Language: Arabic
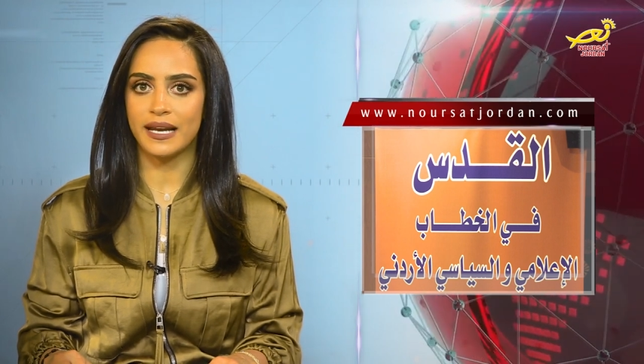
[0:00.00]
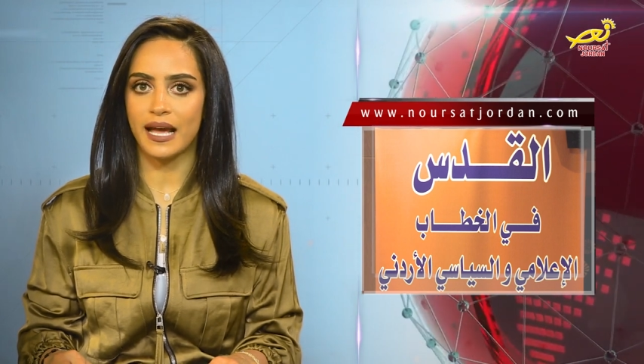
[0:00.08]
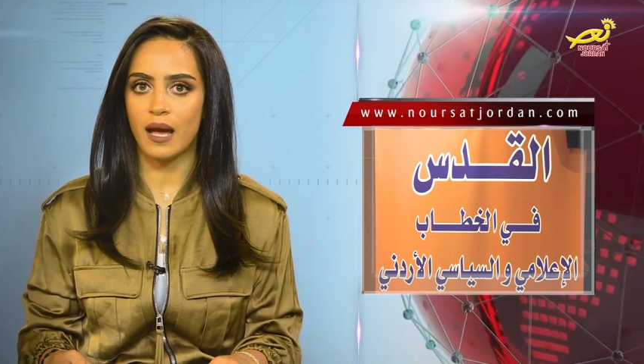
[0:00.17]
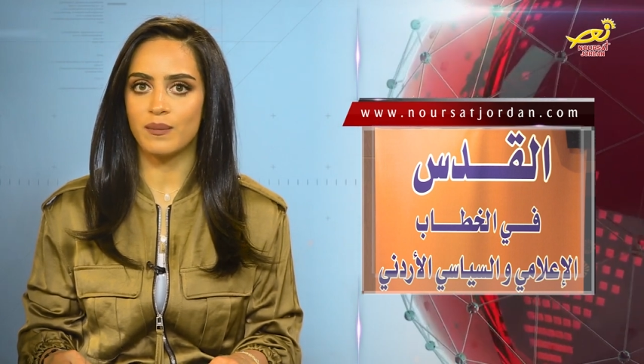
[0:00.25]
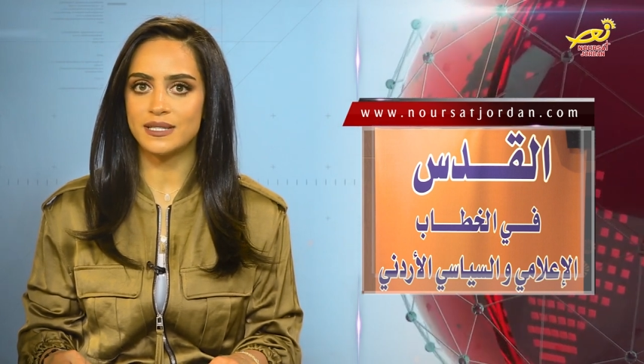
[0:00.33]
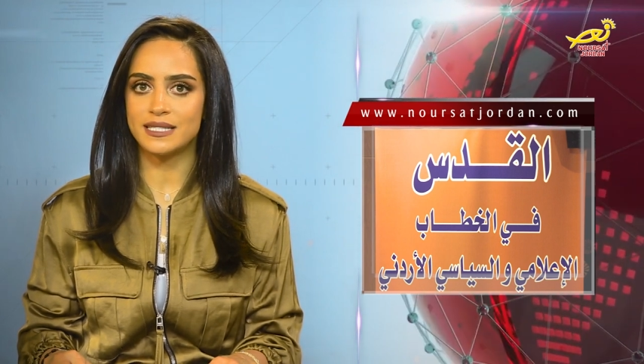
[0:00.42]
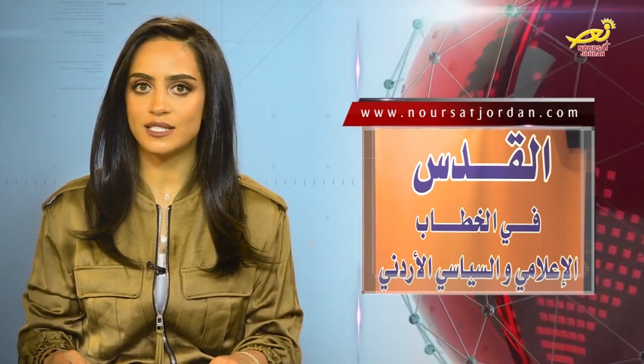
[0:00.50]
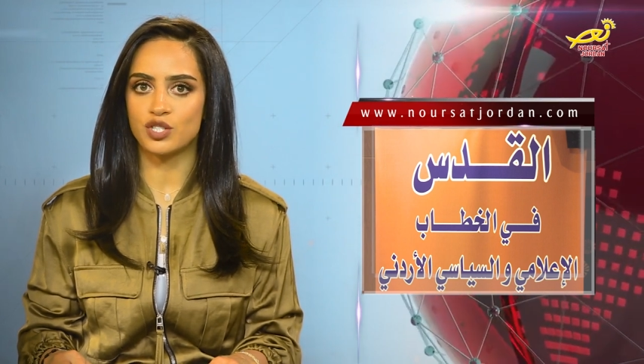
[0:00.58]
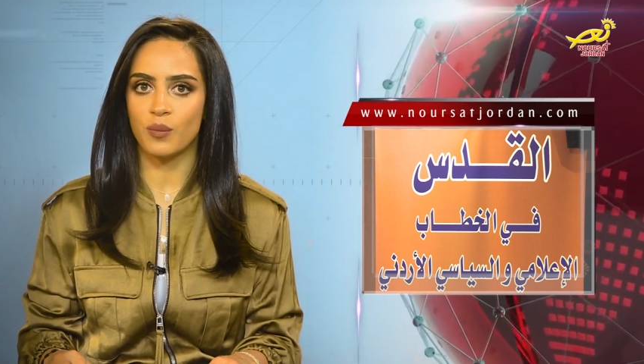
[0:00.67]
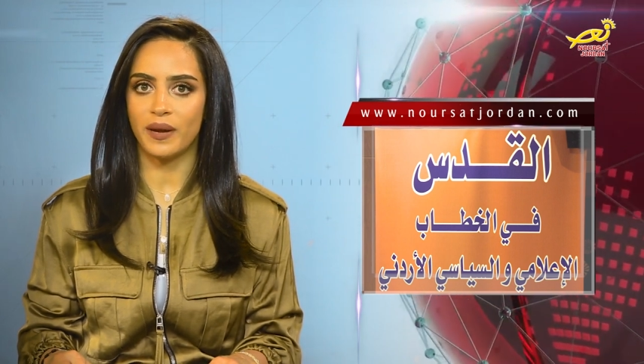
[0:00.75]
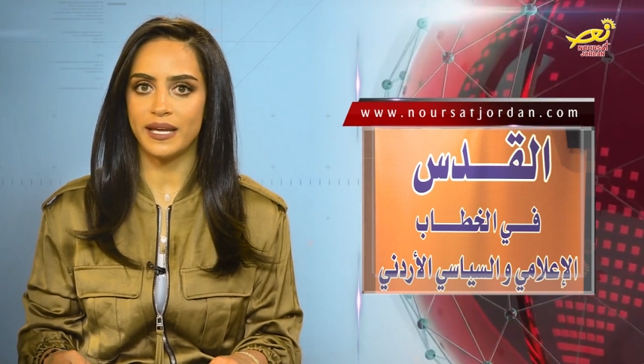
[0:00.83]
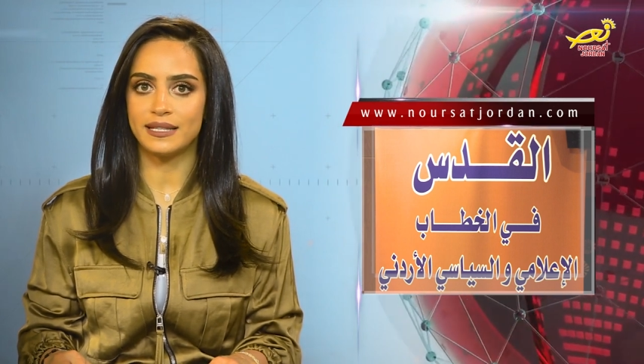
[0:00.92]
الخامس
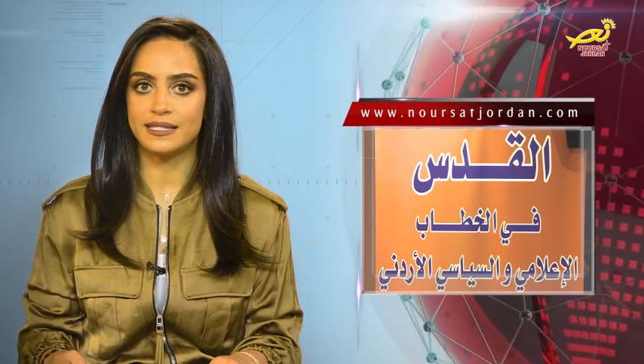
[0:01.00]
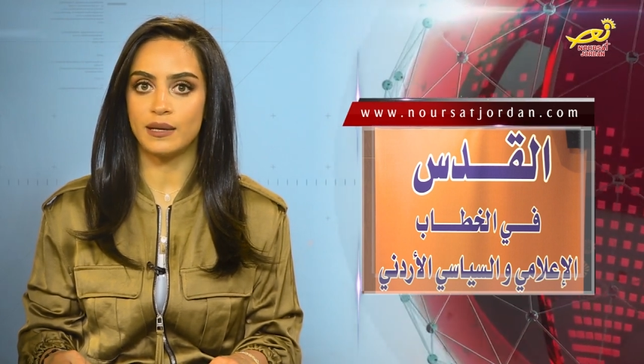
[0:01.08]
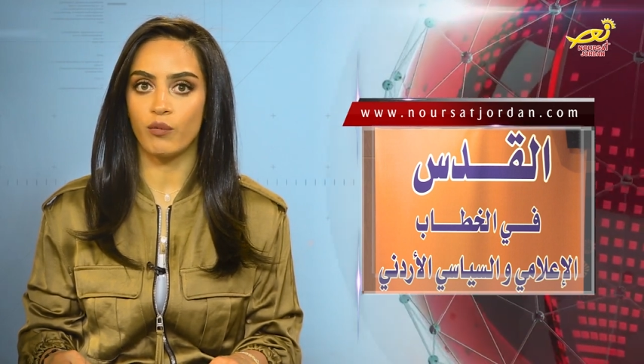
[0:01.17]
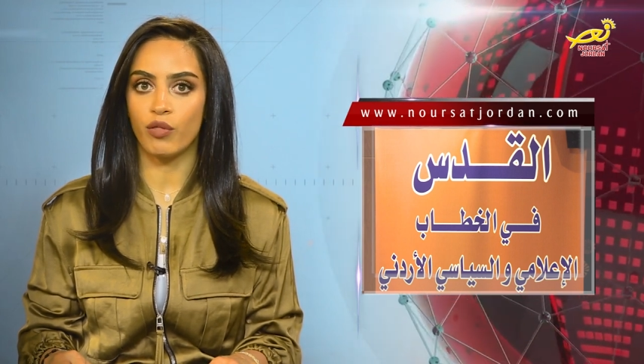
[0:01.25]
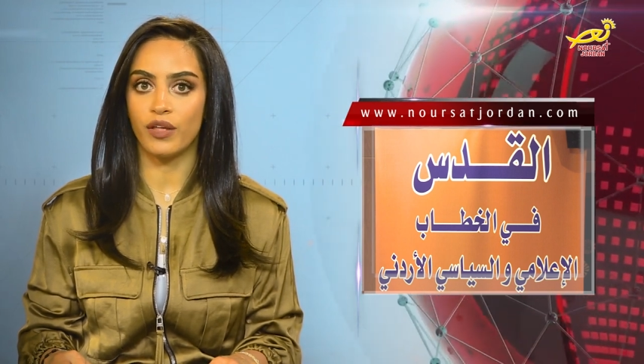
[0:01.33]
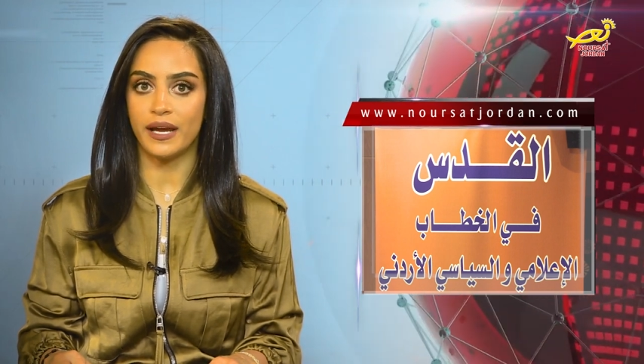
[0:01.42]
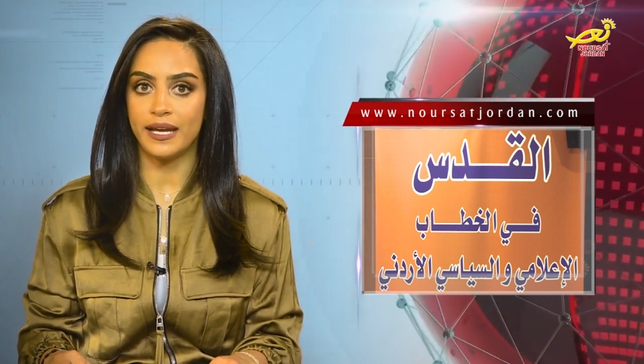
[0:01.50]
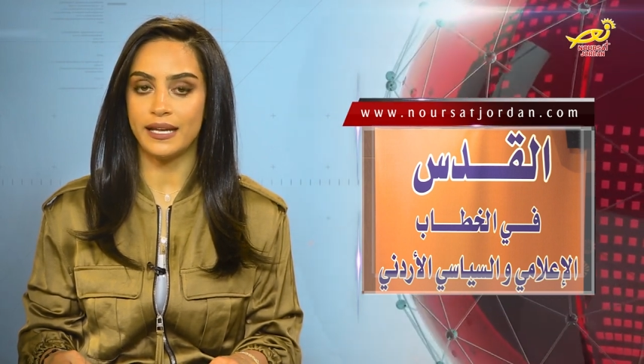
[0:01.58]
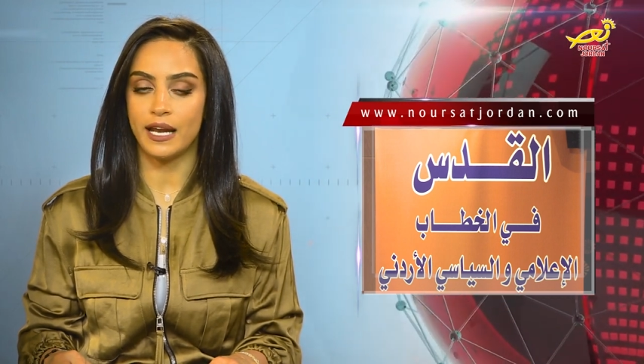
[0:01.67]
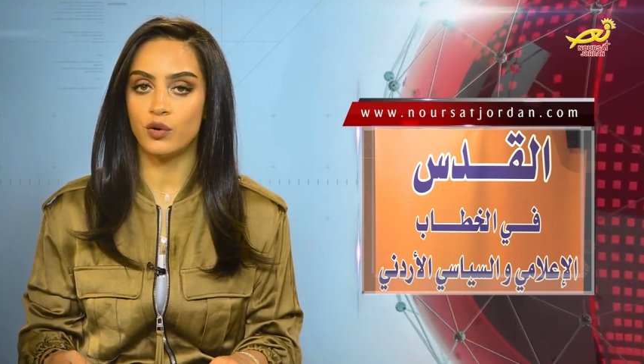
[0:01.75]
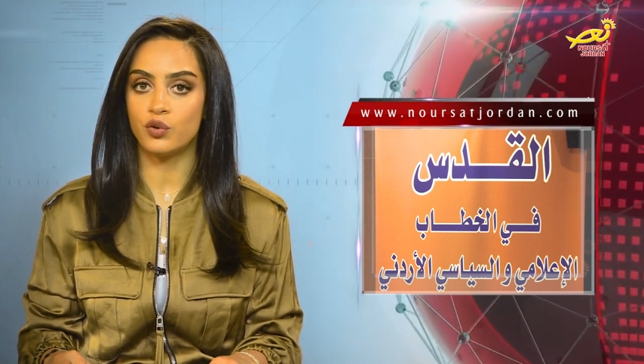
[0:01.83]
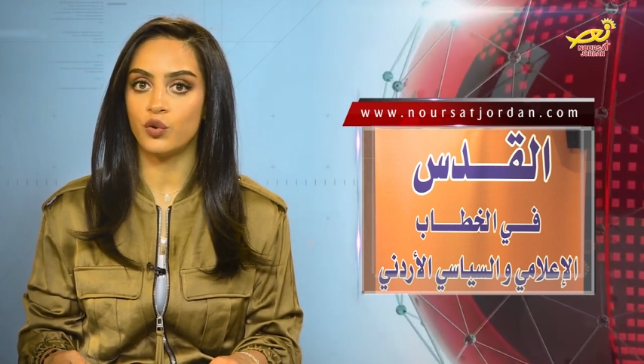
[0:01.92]
لجمعية
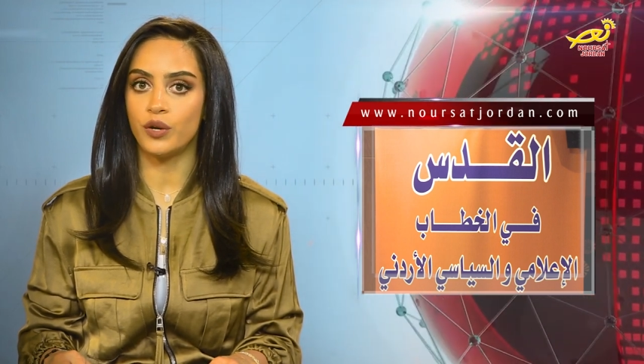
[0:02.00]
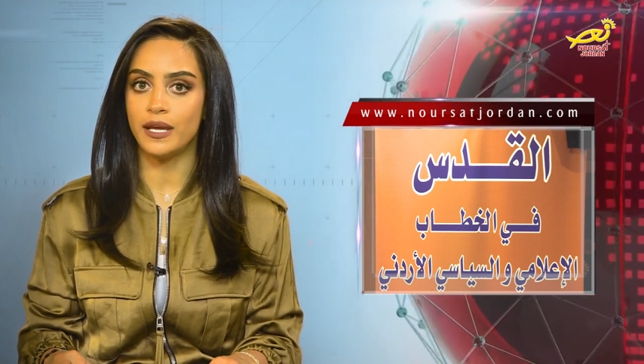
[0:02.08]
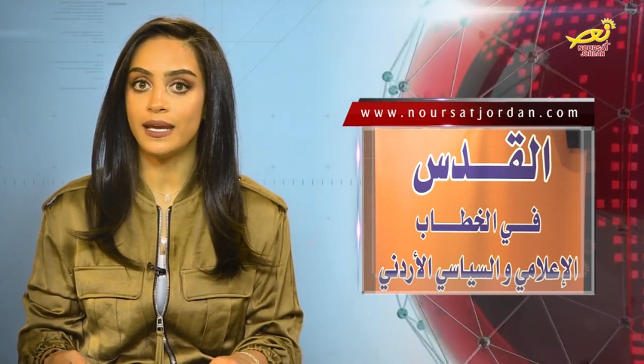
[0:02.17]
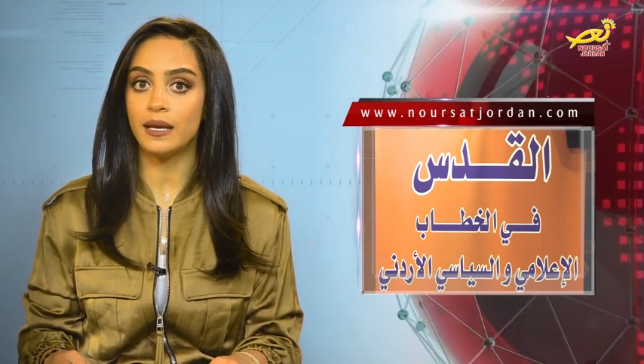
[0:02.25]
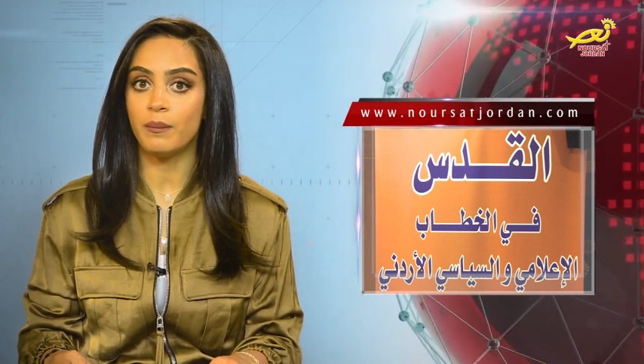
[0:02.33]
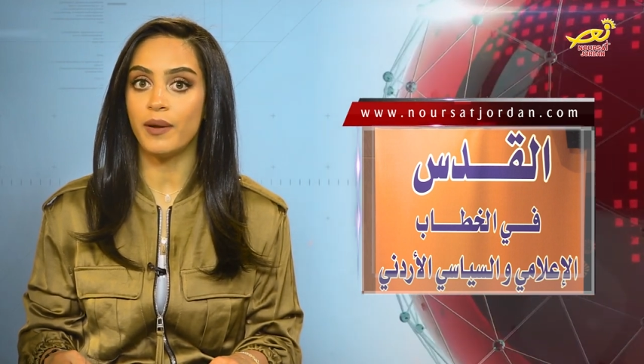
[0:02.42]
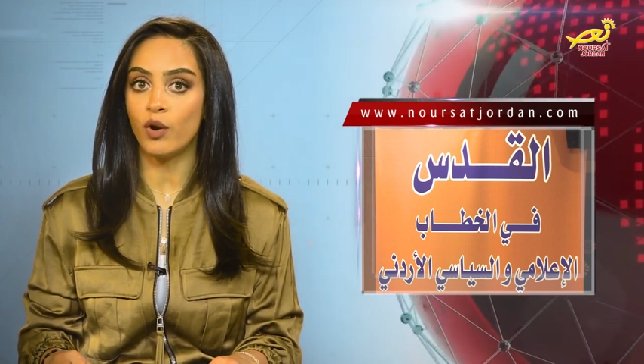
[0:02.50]
المذيعين الأردنيين